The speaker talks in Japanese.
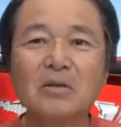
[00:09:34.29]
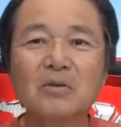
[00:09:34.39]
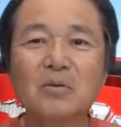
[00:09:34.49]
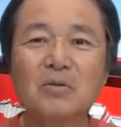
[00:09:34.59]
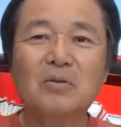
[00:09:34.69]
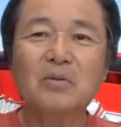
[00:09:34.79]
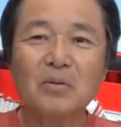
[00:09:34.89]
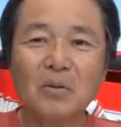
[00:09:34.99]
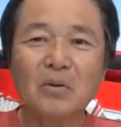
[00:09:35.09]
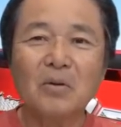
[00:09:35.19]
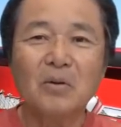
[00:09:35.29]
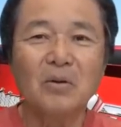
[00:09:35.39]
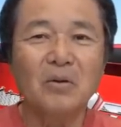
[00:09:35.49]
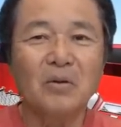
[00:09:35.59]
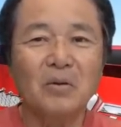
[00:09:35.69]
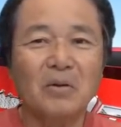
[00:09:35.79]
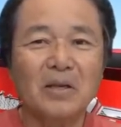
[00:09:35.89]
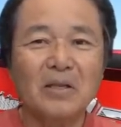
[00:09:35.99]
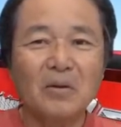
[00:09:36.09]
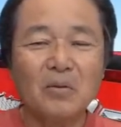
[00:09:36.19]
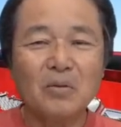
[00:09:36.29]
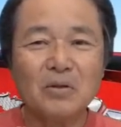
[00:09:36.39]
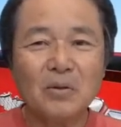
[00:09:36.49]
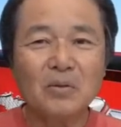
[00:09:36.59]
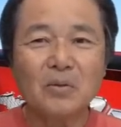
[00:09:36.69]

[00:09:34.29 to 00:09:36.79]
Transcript: そうすると、片方にどん